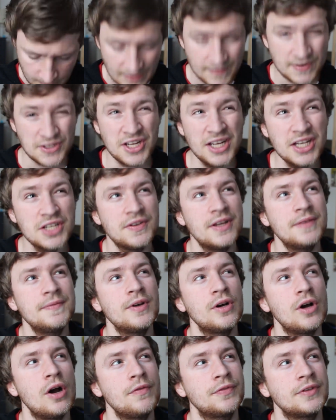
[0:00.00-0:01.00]
Wahrscheinlich werden
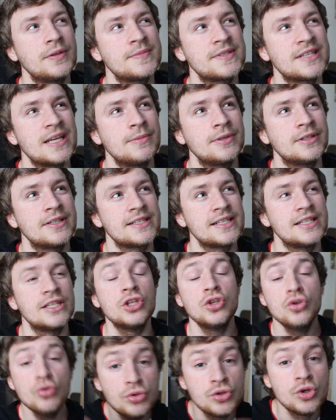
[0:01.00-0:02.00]
wir auch auf dem Summoners in
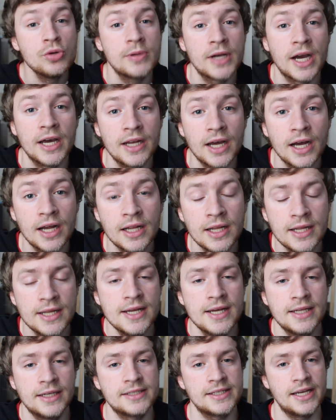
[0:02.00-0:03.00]
YouTube-Kanal
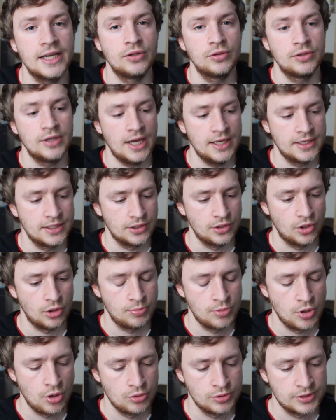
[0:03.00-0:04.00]
das eine oder andere
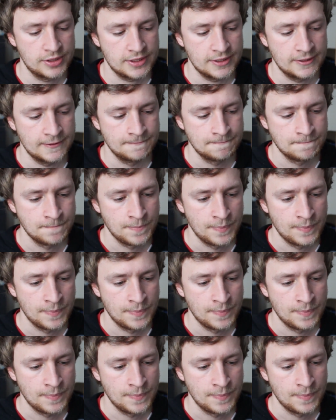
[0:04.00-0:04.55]
noch posten,